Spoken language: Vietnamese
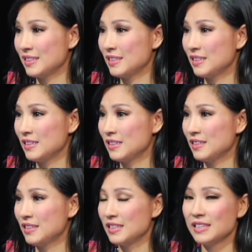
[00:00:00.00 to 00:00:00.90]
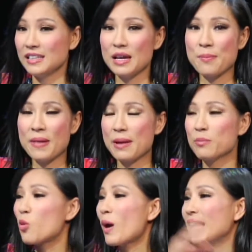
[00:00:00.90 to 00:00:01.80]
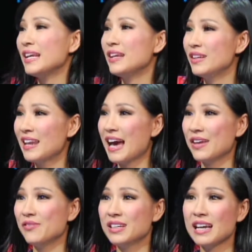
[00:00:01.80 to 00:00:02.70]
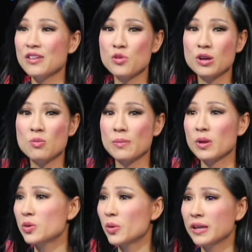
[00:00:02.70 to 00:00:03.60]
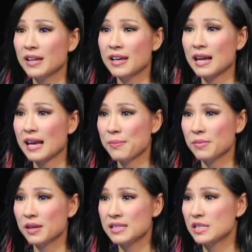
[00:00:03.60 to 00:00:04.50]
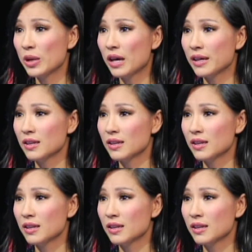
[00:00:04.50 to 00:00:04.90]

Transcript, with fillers: You did. Mà em quay lại với các vũ công em nói trời ơi các em, chị quên lời.